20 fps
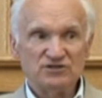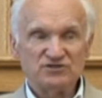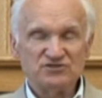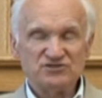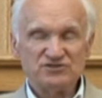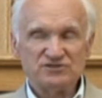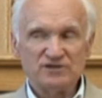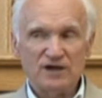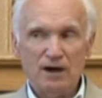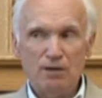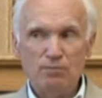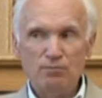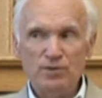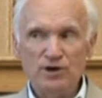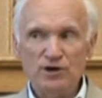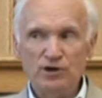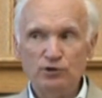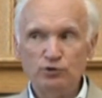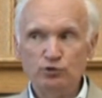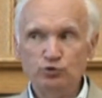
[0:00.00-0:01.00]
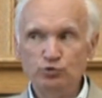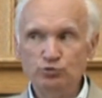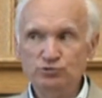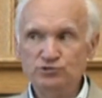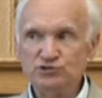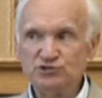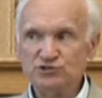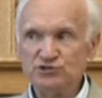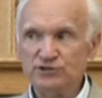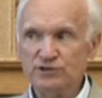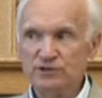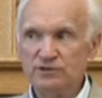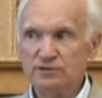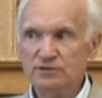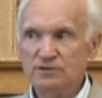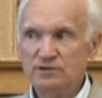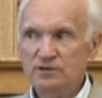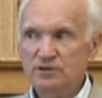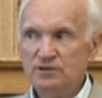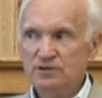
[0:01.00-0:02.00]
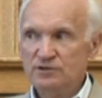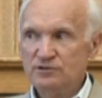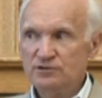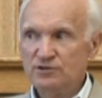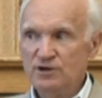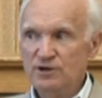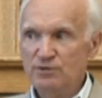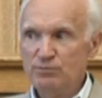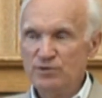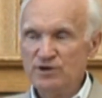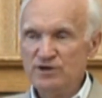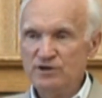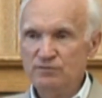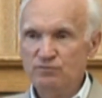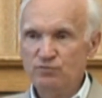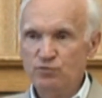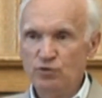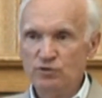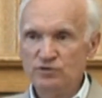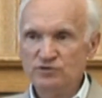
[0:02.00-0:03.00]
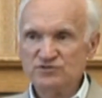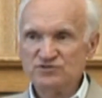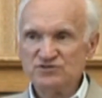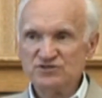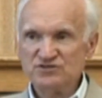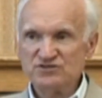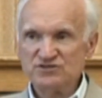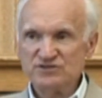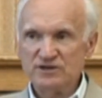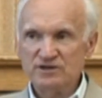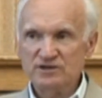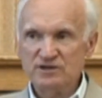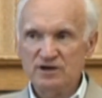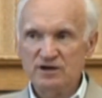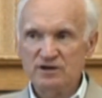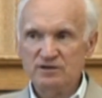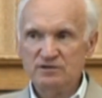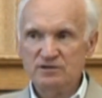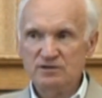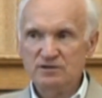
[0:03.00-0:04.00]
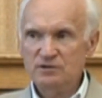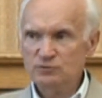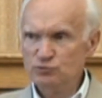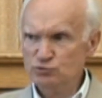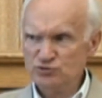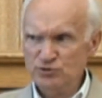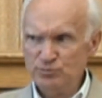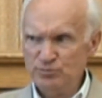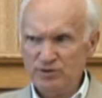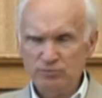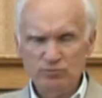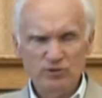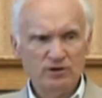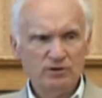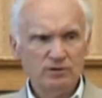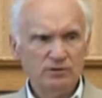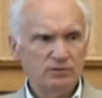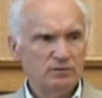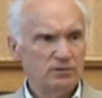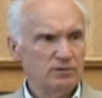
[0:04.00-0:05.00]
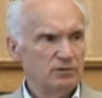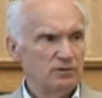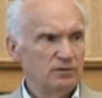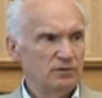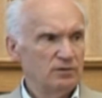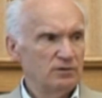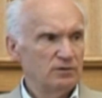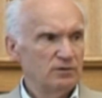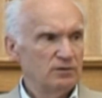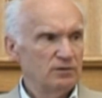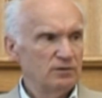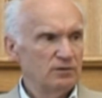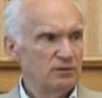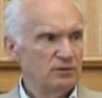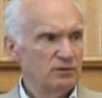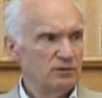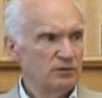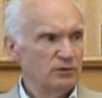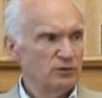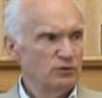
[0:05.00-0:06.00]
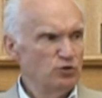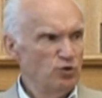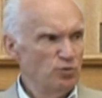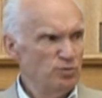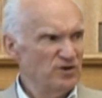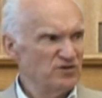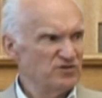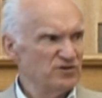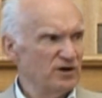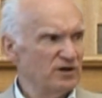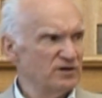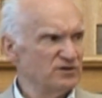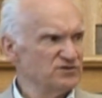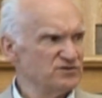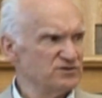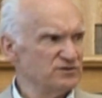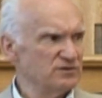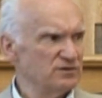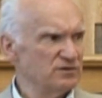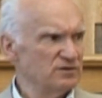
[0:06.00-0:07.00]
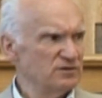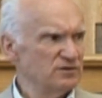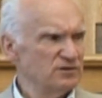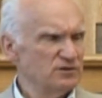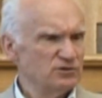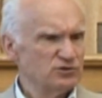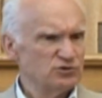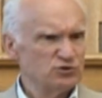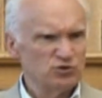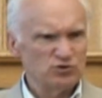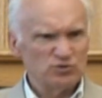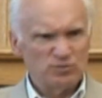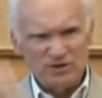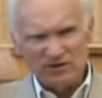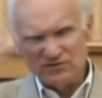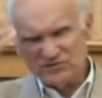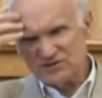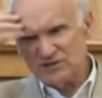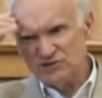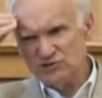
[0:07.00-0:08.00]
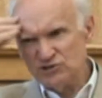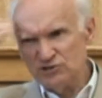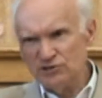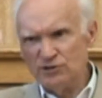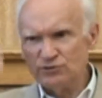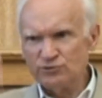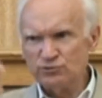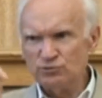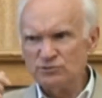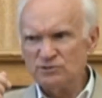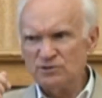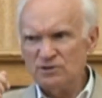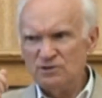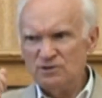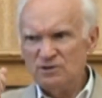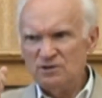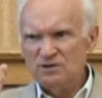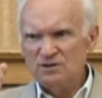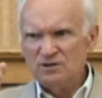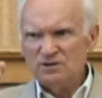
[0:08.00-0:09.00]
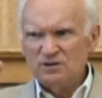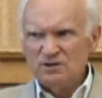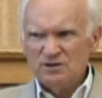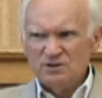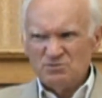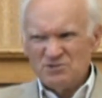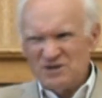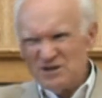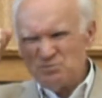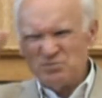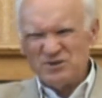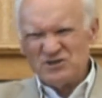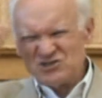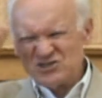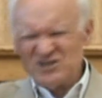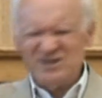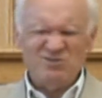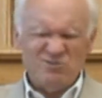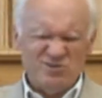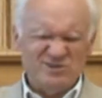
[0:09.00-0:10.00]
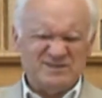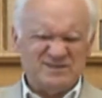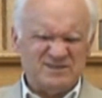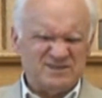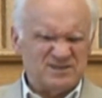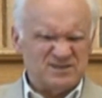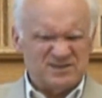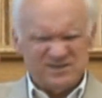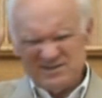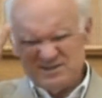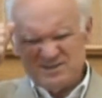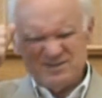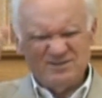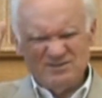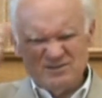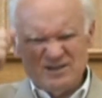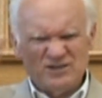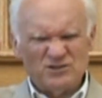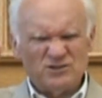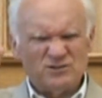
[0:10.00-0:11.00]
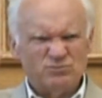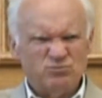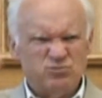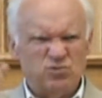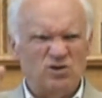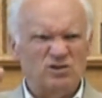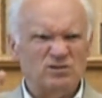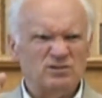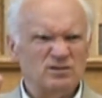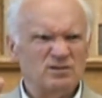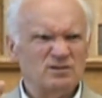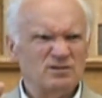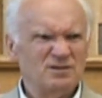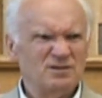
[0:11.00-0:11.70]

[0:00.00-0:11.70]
самое лучшее для моего состояния. Нужны примеры? Ну, пожалуйста. Что-то у меня вскочило тут, мне прижгли. Ой, ну надо больно.